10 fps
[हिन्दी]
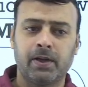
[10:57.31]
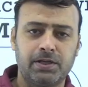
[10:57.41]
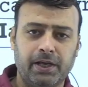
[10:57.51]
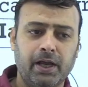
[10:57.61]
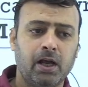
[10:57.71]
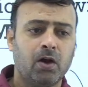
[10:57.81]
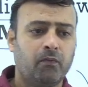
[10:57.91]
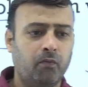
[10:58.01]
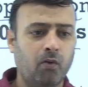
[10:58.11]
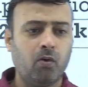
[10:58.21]
ठीक है
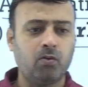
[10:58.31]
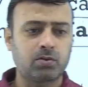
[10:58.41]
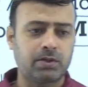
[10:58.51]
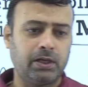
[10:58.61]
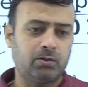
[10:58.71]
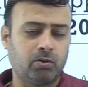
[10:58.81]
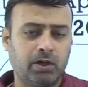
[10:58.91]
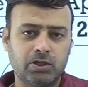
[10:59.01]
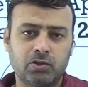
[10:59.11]
वो उसके थोड़े जो